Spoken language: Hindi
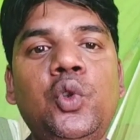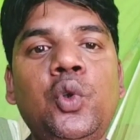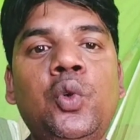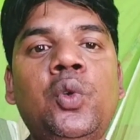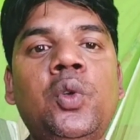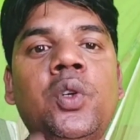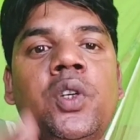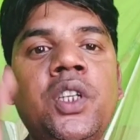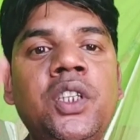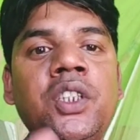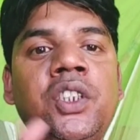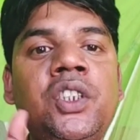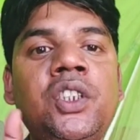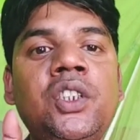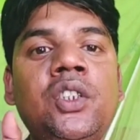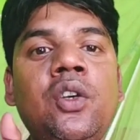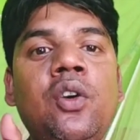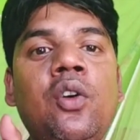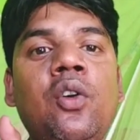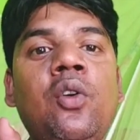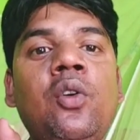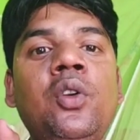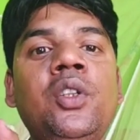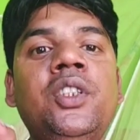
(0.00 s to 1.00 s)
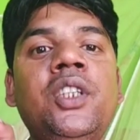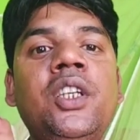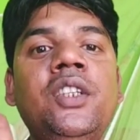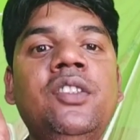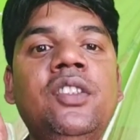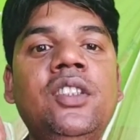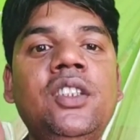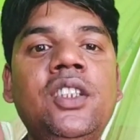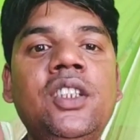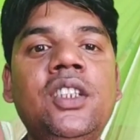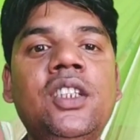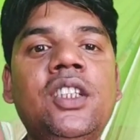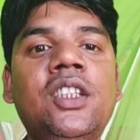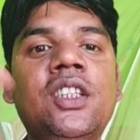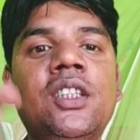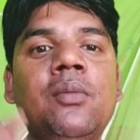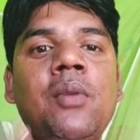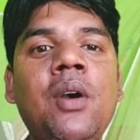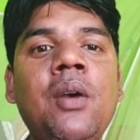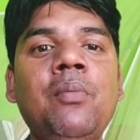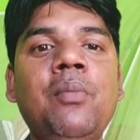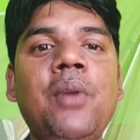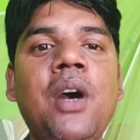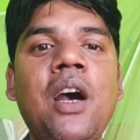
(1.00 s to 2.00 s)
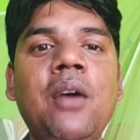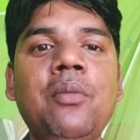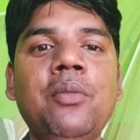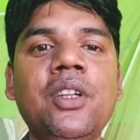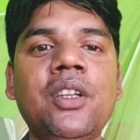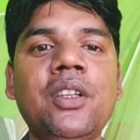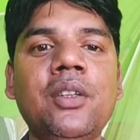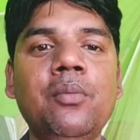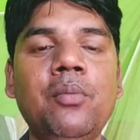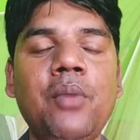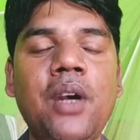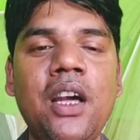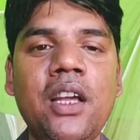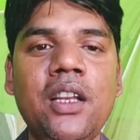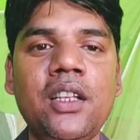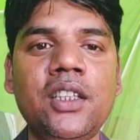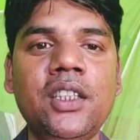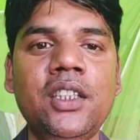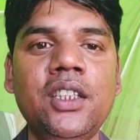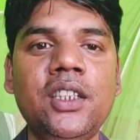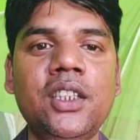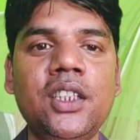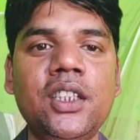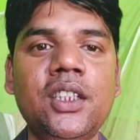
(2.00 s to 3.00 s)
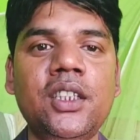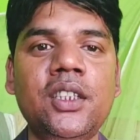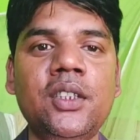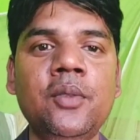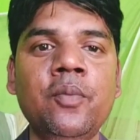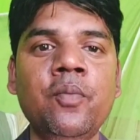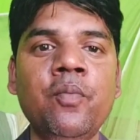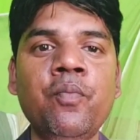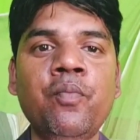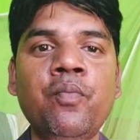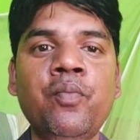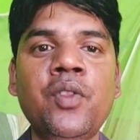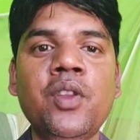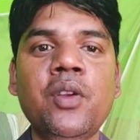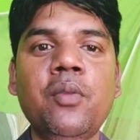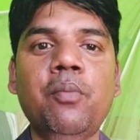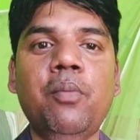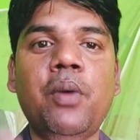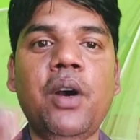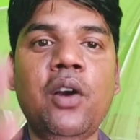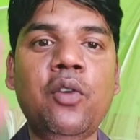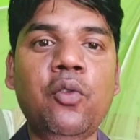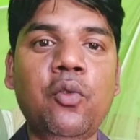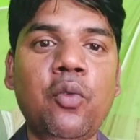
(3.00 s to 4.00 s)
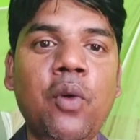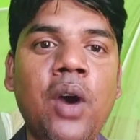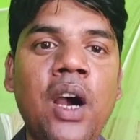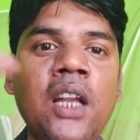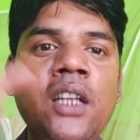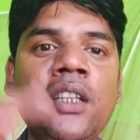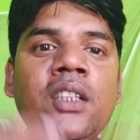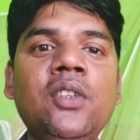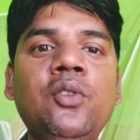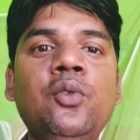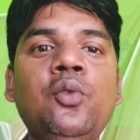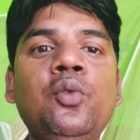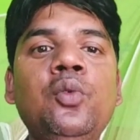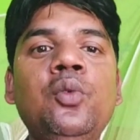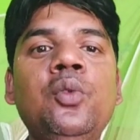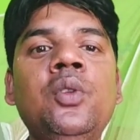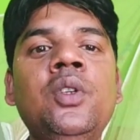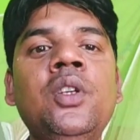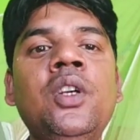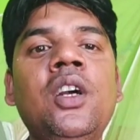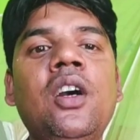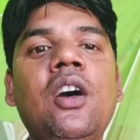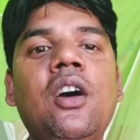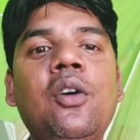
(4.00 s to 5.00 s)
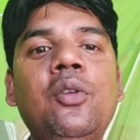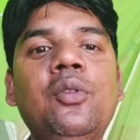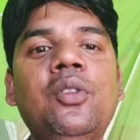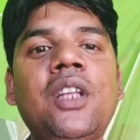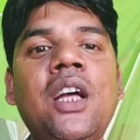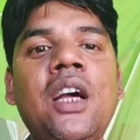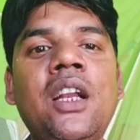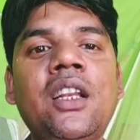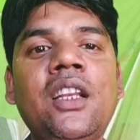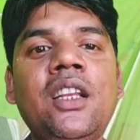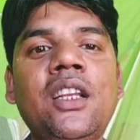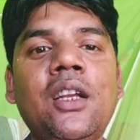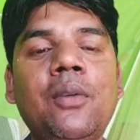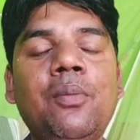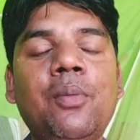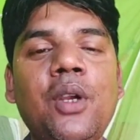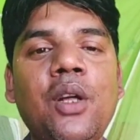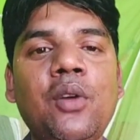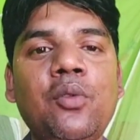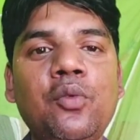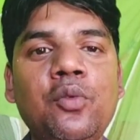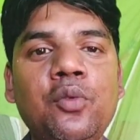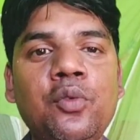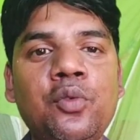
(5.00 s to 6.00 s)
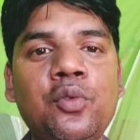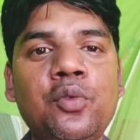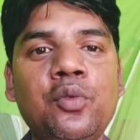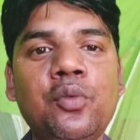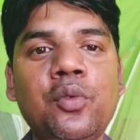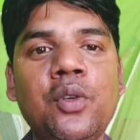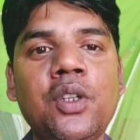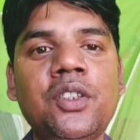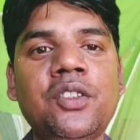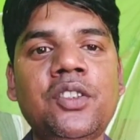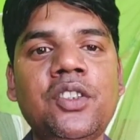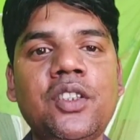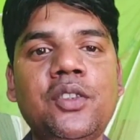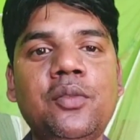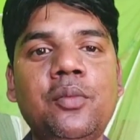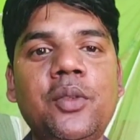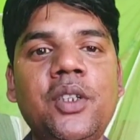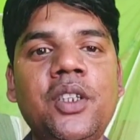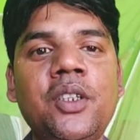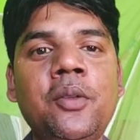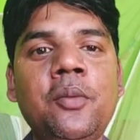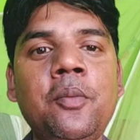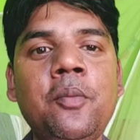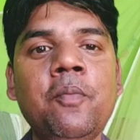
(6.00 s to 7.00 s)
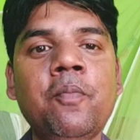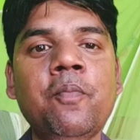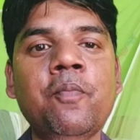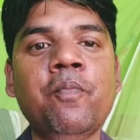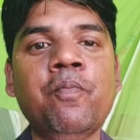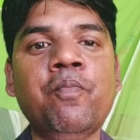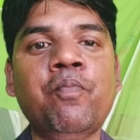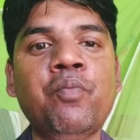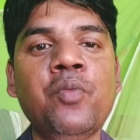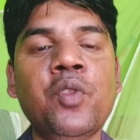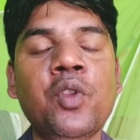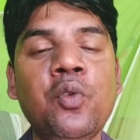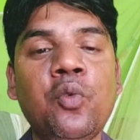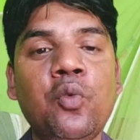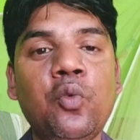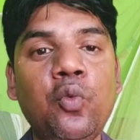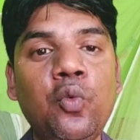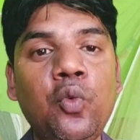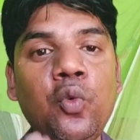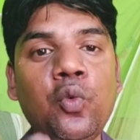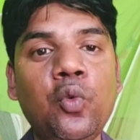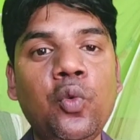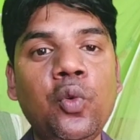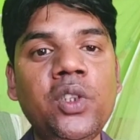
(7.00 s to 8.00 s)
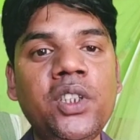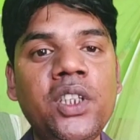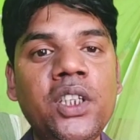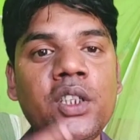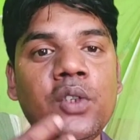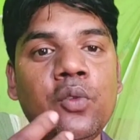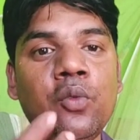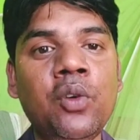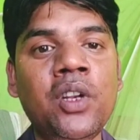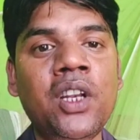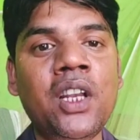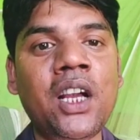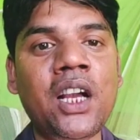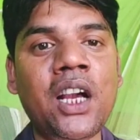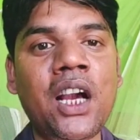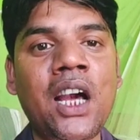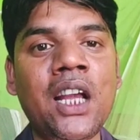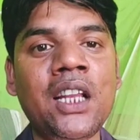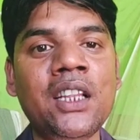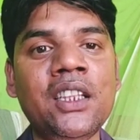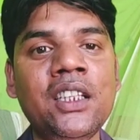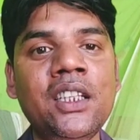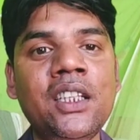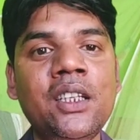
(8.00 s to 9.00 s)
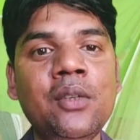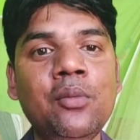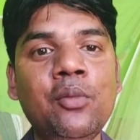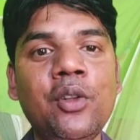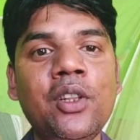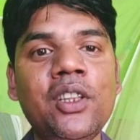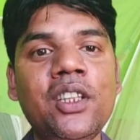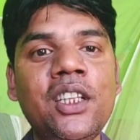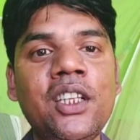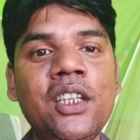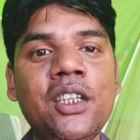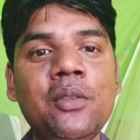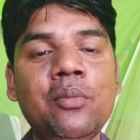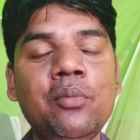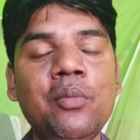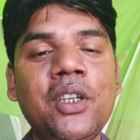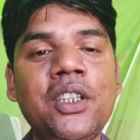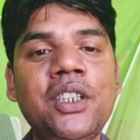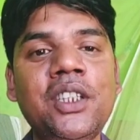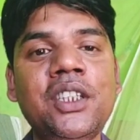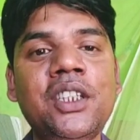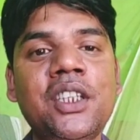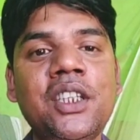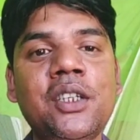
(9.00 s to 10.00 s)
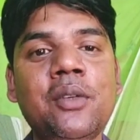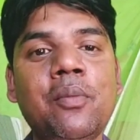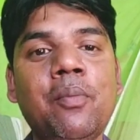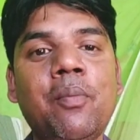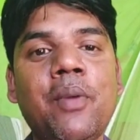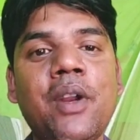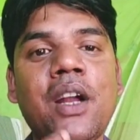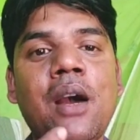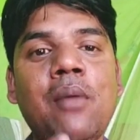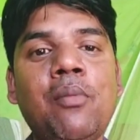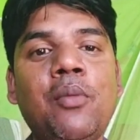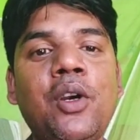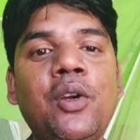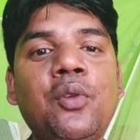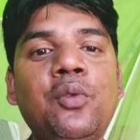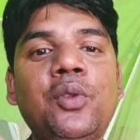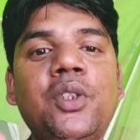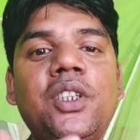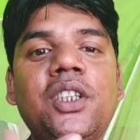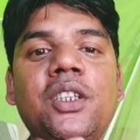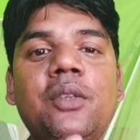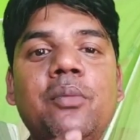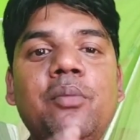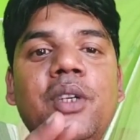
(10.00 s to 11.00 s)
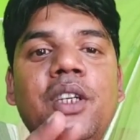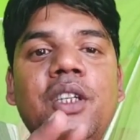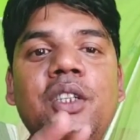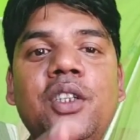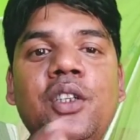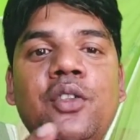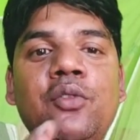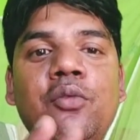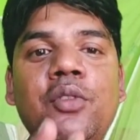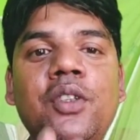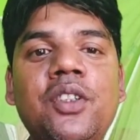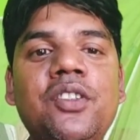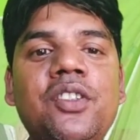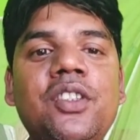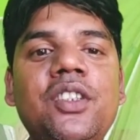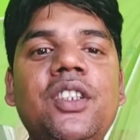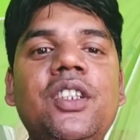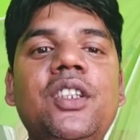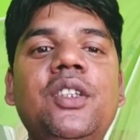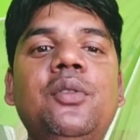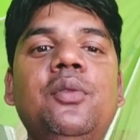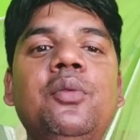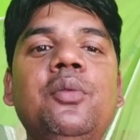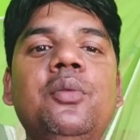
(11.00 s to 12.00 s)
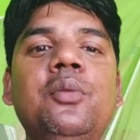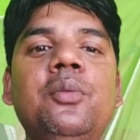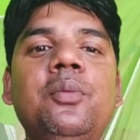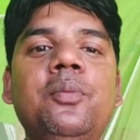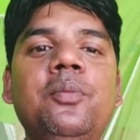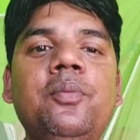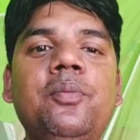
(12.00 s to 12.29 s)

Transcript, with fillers: जो कृष्ण और जैसे जी की तमाम महारथी जी की भगवान को अवतार लेना पड़ा उस वंशज में उनको जो कि वह नकारते हैं बोलते हैं कि मैं जो कि एक ब्राह्मण हूं जो कि मैं यदवंशी नहीं हूं